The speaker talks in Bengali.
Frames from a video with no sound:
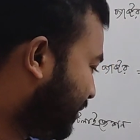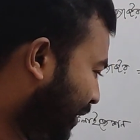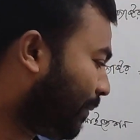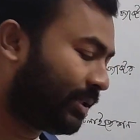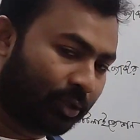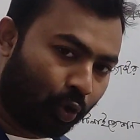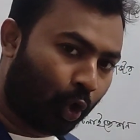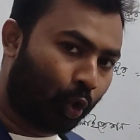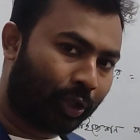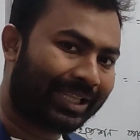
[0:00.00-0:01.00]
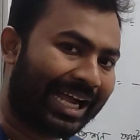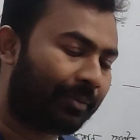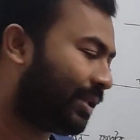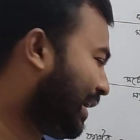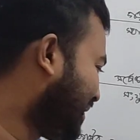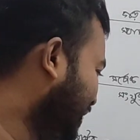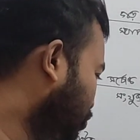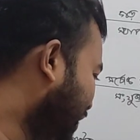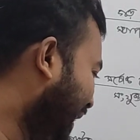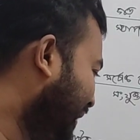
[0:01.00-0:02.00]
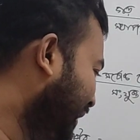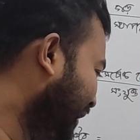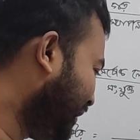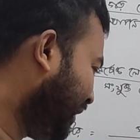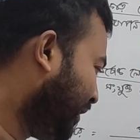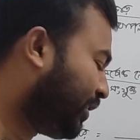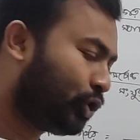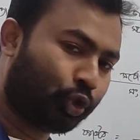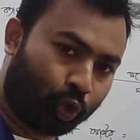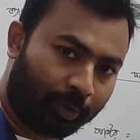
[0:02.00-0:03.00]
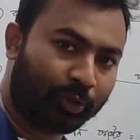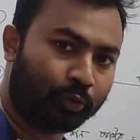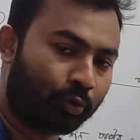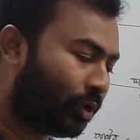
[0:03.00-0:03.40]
যে আমাদের গল্লটা থাকবে তার সাথে যদি একদিনের সময় গুণ